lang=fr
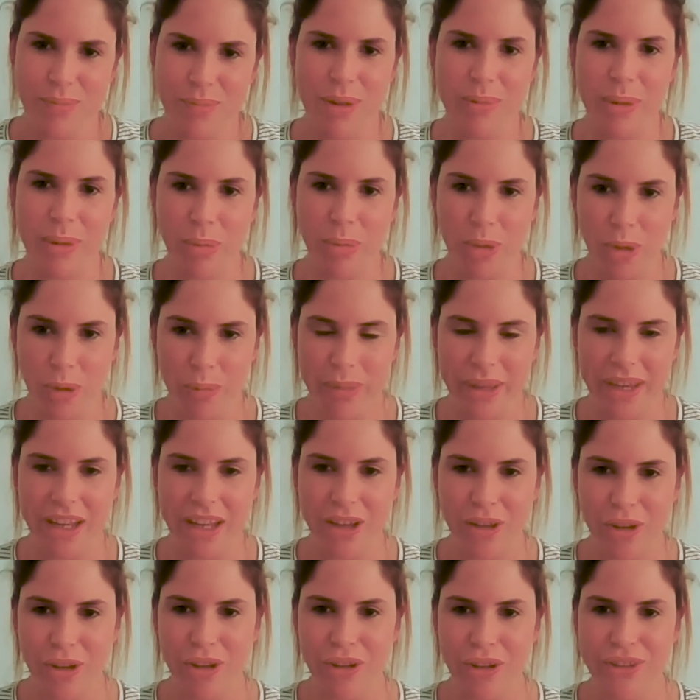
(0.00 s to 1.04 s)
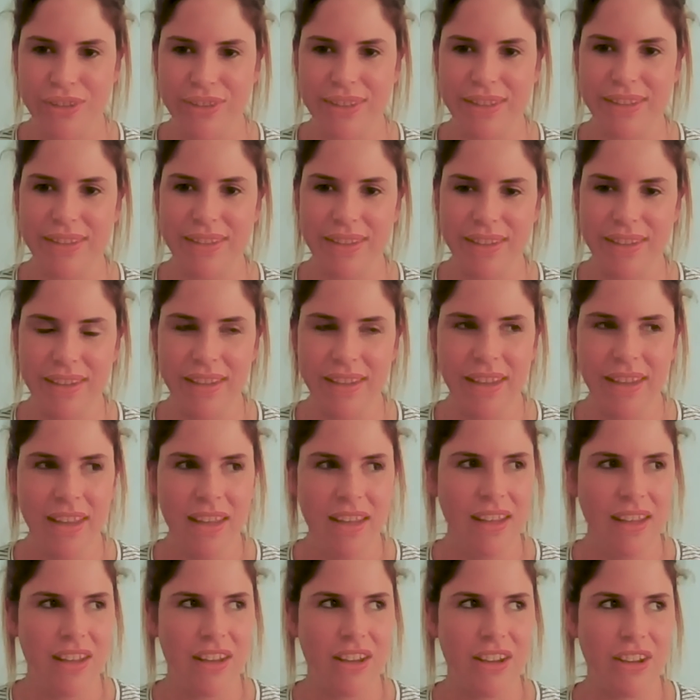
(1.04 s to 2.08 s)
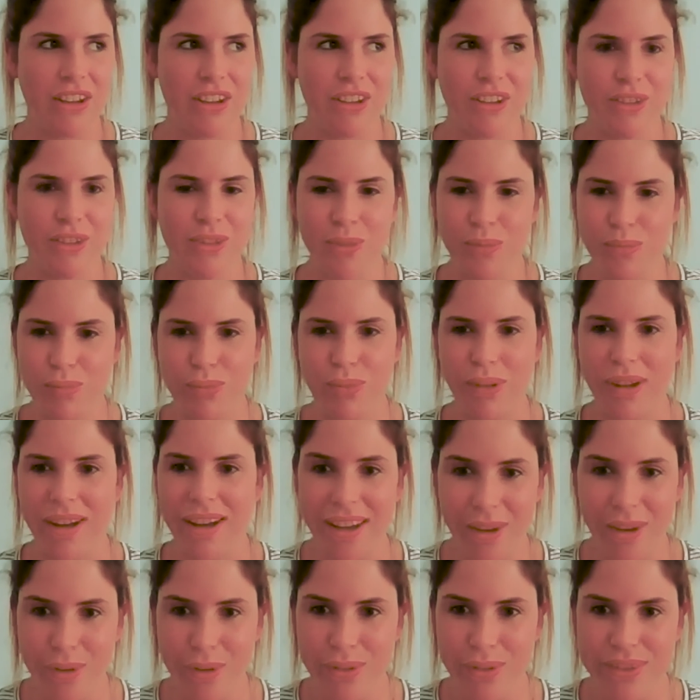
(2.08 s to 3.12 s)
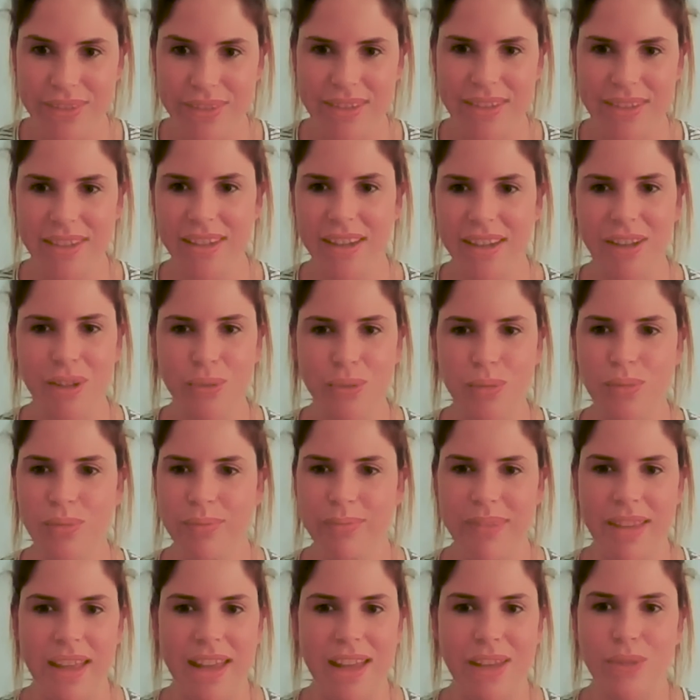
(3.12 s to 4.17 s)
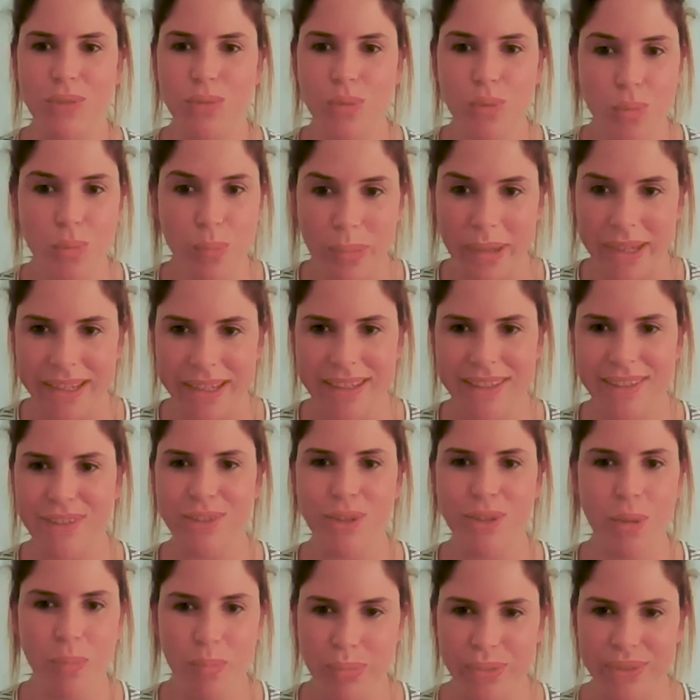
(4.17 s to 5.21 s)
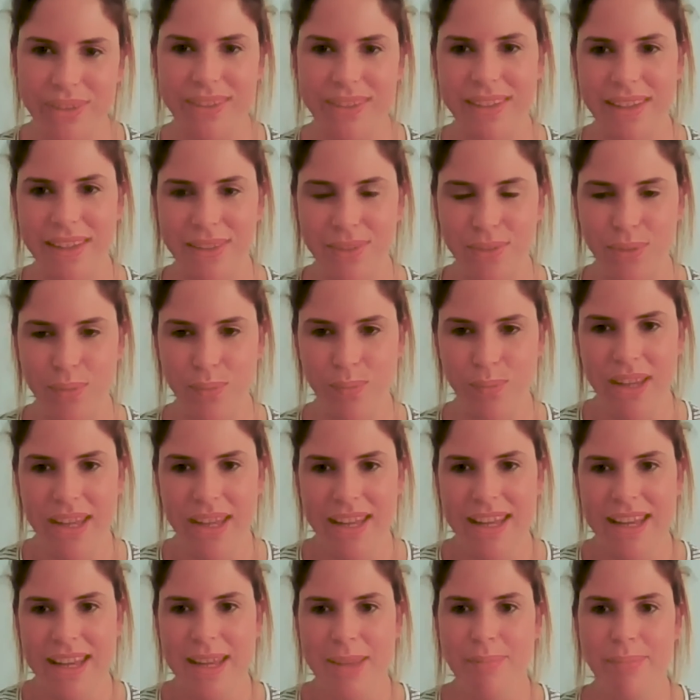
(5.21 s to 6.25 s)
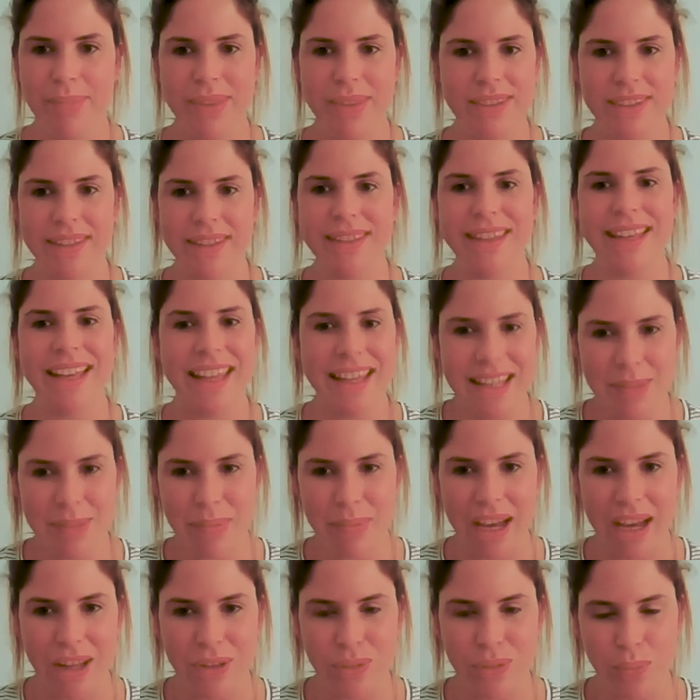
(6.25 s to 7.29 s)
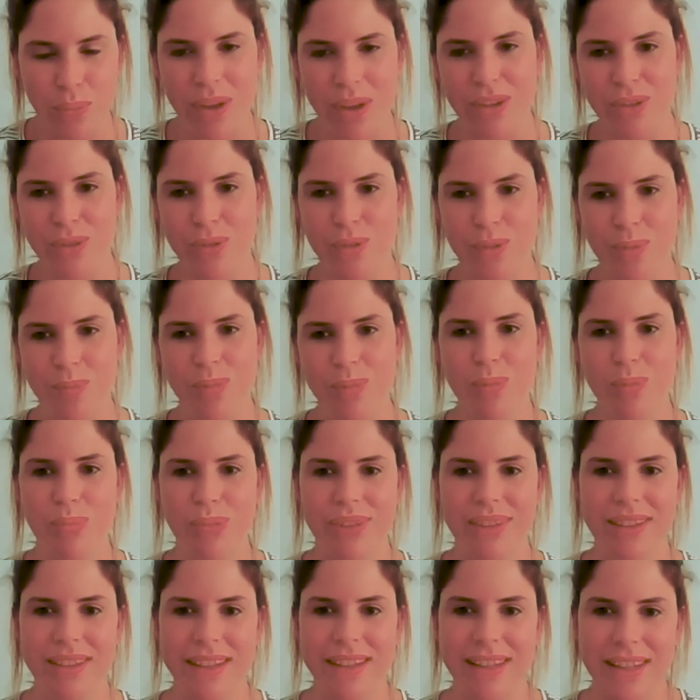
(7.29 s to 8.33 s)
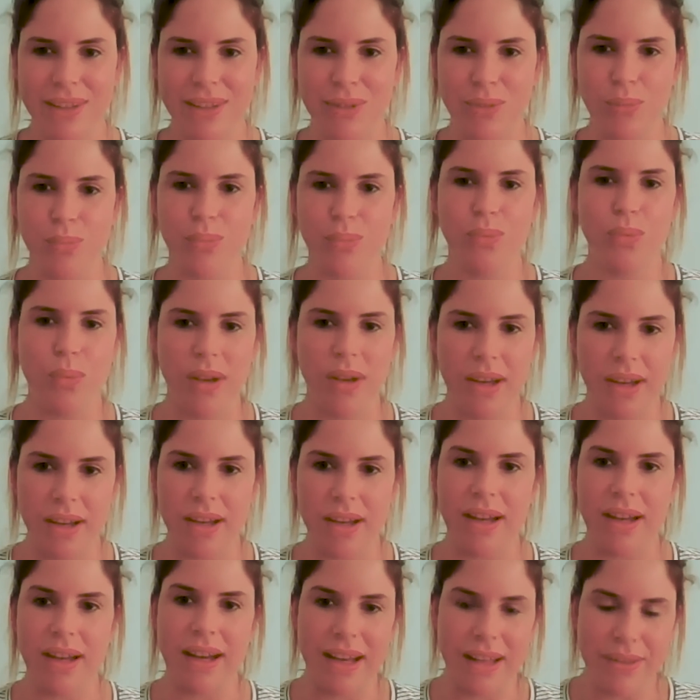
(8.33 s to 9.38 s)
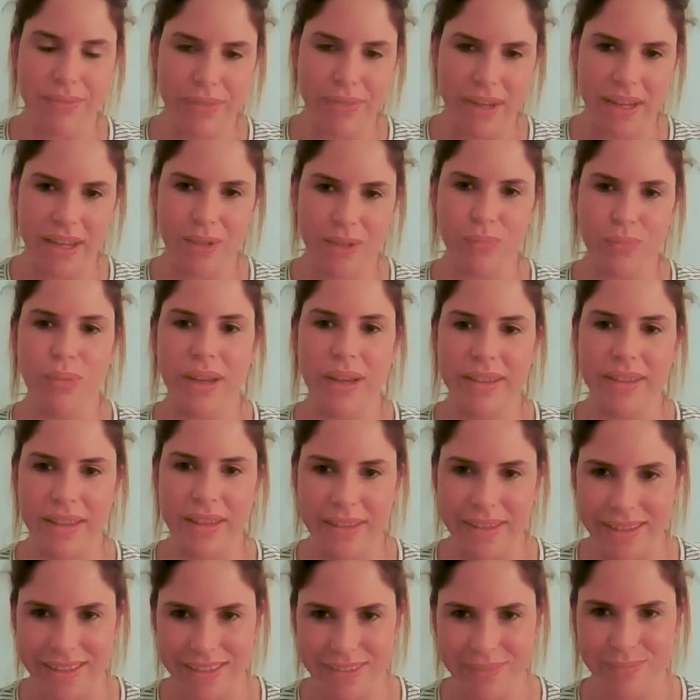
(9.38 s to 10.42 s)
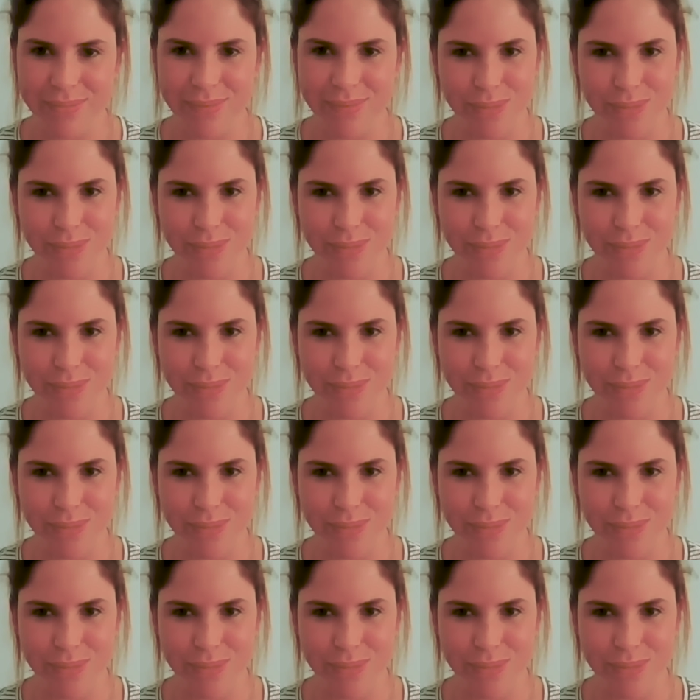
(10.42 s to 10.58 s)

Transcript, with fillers: Moi, ma première erreur, c'était euh, de vouloir réussir à tout prix sans poser de questions. Mais c'est très libératoire, justement, de poser des questions, soit à Raphaël ou à Daniel.